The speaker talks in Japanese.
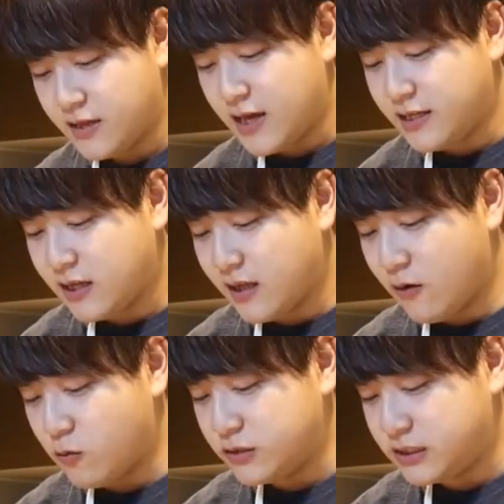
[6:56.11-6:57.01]
焼いて
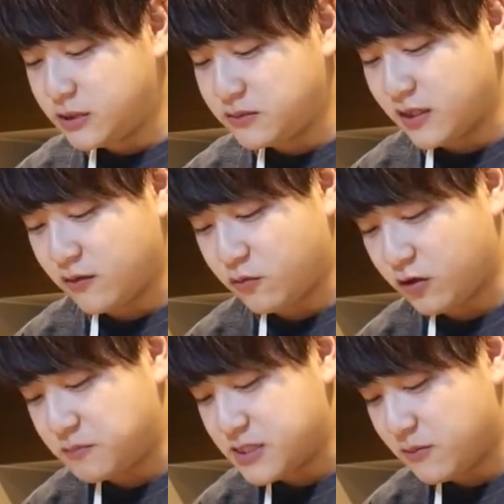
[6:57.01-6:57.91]
なお美味しいみたいなとこ
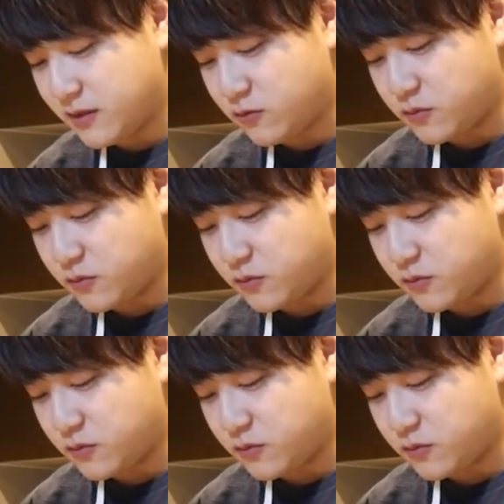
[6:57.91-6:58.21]
ろがピザマンだと